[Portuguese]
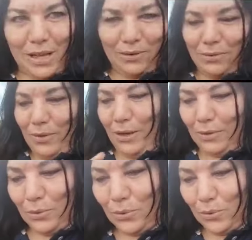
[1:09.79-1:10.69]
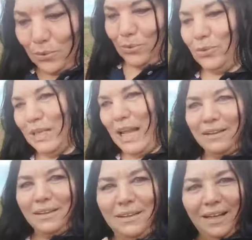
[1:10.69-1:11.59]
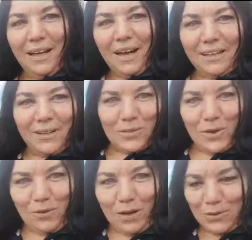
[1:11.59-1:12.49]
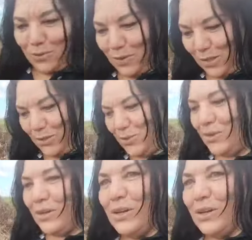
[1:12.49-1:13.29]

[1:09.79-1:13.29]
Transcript: cel, na, no nada dele aqui, eu só faço o vídeo.